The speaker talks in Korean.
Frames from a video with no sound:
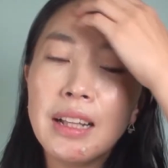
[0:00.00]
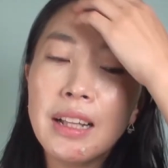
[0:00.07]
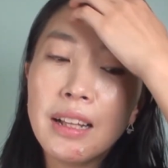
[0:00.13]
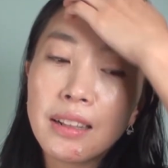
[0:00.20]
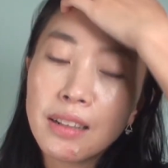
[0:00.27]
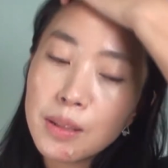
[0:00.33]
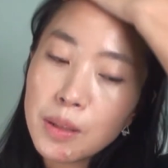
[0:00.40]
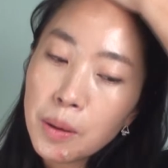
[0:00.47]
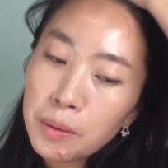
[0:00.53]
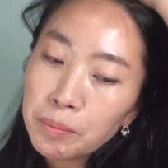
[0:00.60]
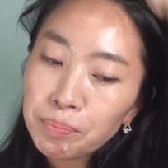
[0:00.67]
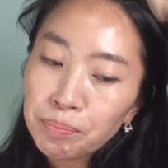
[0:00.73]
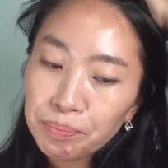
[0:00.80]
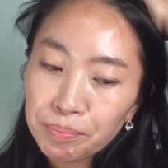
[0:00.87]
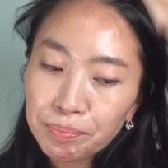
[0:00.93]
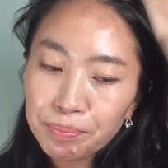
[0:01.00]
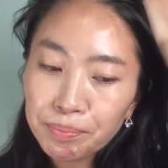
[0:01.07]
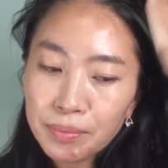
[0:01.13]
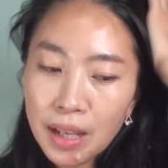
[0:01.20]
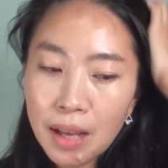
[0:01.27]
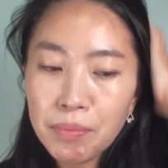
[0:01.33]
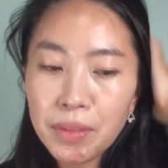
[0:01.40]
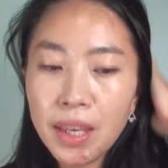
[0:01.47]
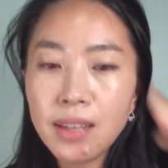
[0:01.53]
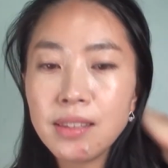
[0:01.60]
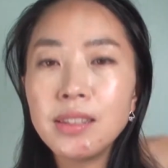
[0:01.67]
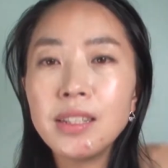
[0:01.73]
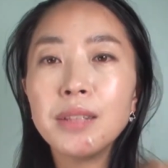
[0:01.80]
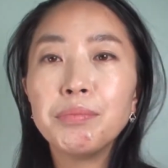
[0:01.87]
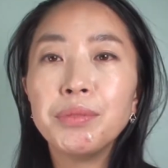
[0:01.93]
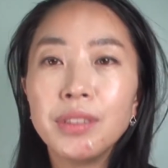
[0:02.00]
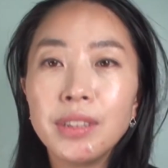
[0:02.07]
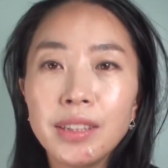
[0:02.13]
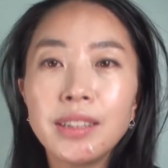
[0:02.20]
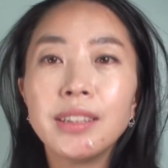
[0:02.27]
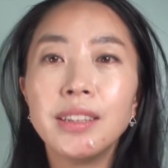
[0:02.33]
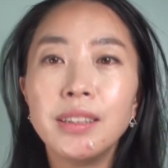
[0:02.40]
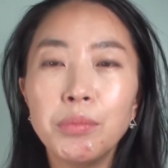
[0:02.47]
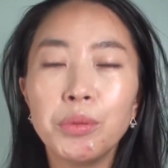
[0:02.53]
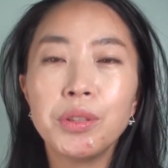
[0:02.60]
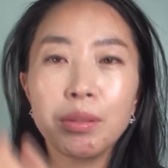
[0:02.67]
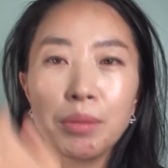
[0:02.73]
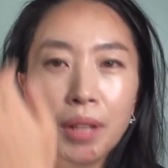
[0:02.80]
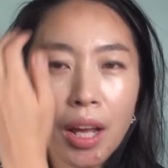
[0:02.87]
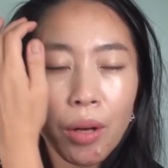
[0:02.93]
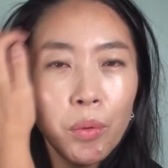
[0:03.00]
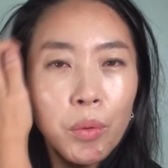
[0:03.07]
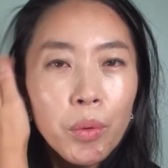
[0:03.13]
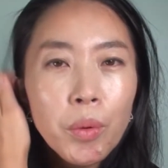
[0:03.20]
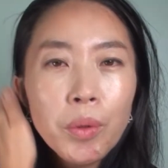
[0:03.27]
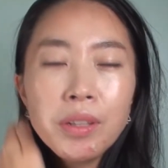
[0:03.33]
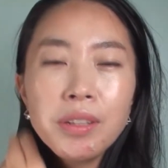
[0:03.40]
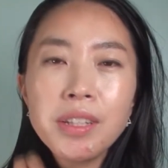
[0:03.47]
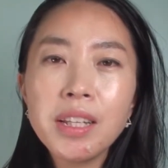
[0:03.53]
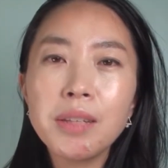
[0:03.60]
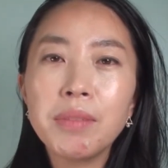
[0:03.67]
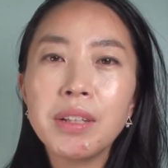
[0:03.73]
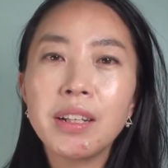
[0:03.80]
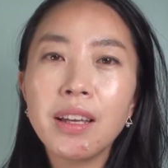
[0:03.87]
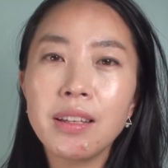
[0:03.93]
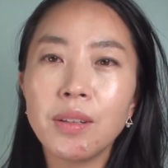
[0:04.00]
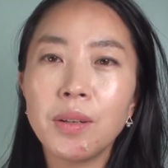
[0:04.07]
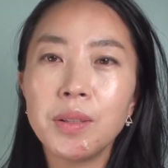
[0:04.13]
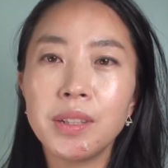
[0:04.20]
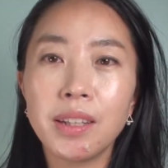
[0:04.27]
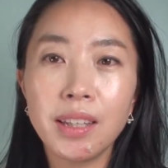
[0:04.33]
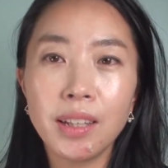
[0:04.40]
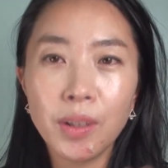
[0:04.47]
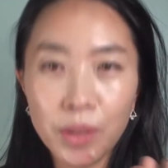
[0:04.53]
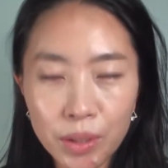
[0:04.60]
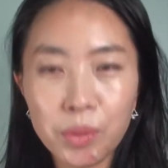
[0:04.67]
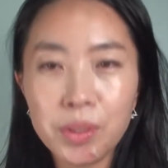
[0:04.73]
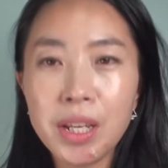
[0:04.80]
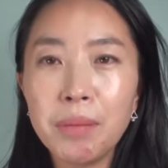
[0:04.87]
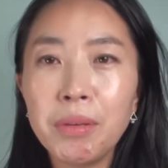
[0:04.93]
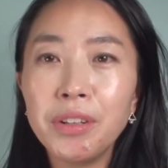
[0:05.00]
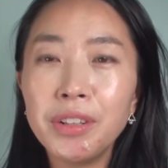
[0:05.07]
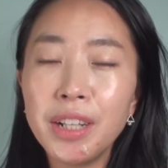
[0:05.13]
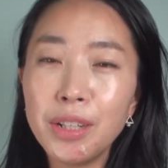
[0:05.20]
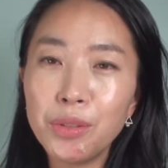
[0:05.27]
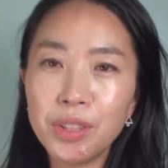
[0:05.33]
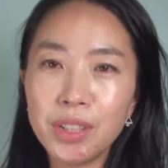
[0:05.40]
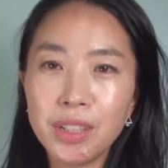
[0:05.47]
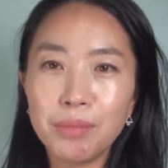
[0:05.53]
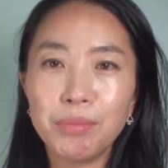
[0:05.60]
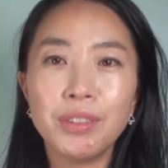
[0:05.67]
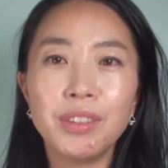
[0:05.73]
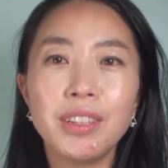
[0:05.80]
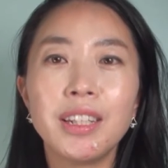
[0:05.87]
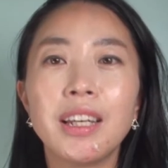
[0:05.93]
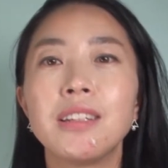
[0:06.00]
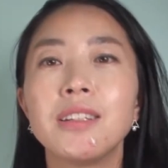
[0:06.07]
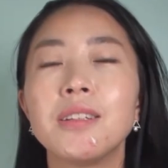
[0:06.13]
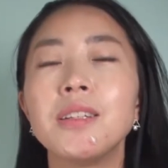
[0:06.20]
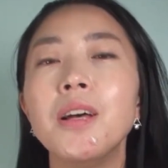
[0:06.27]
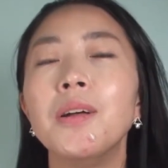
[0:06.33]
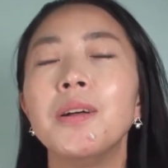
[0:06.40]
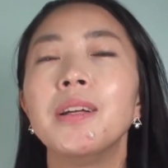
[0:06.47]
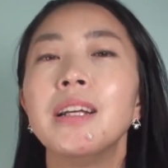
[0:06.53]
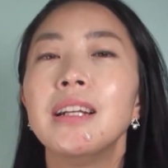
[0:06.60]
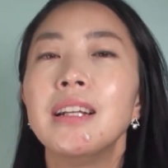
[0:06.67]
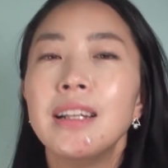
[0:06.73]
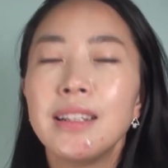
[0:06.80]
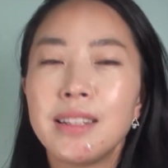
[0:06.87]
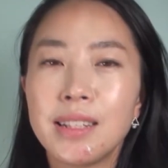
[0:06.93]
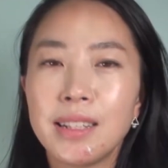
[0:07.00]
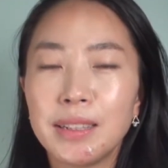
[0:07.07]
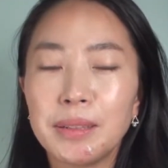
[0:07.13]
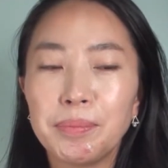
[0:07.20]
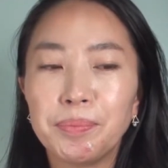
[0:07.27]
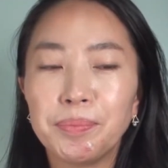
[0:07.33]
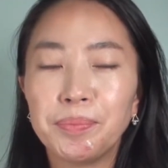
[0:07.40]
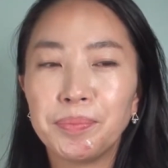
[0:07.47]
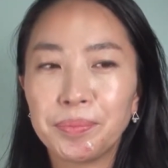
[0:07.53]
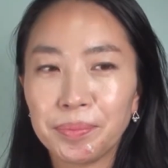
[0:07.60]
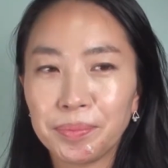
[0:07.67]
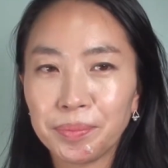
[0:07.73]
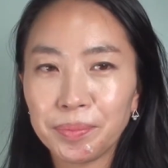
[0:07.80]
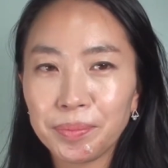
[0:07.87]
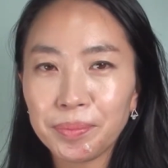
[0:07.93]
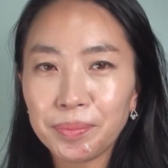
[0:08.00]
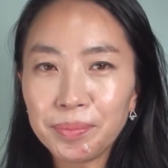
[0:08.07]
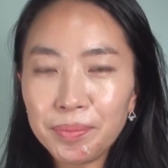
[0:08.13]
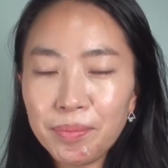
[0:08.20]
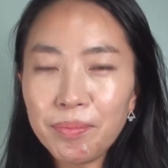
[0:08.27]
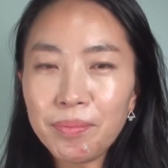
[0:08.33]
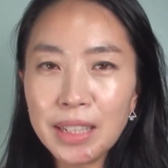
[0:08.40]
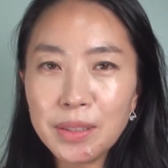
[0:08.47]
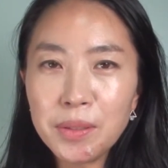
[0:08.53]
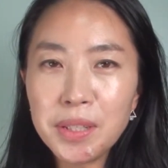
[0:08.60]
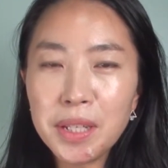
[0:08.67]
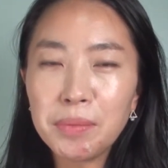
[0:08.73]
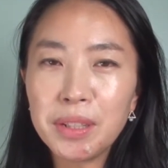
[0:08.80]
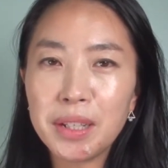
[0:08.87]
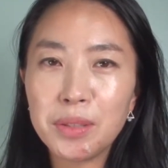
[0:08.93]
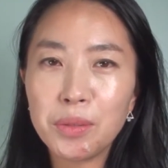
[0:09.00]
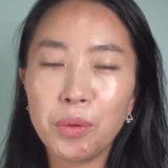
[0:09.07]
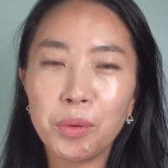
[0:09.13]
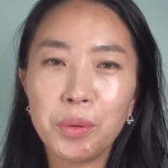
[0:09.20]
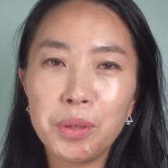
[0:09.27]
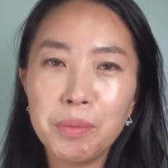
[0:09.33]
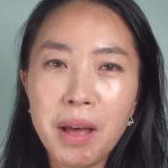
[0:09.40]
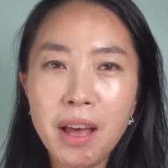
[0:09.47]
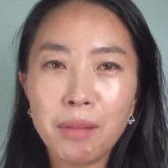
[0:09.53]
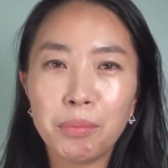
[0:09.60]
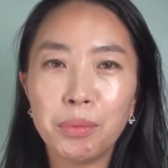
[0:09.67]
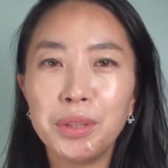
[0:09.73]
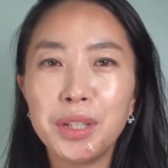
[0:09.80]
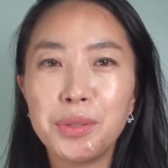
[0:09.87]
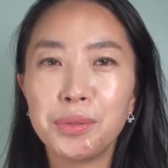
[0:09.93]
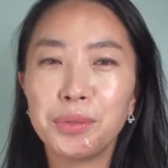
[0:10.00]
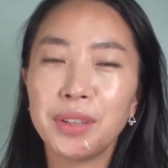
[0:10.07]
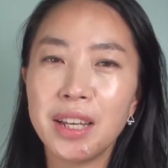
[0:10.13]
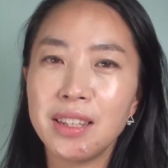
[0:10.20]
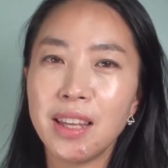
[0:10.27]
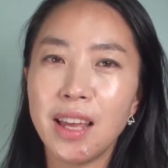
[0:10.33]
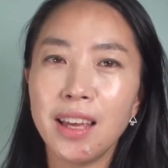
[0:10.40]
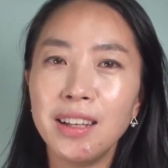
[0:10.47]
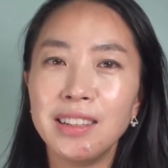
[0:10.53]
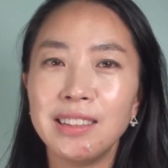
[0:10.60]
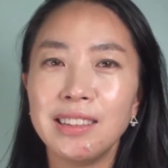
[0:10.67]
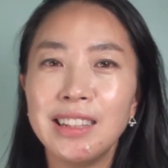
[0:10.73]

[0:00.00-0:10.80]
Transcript: 그래서, 음, 함께 쓰실 분들을 모집을 했고, 선생님들께서 이제 기꺼이 또 참여를 해주시는 분들이 계셔서 지금 선생님들께서 원고를 막 보내주고 계세요.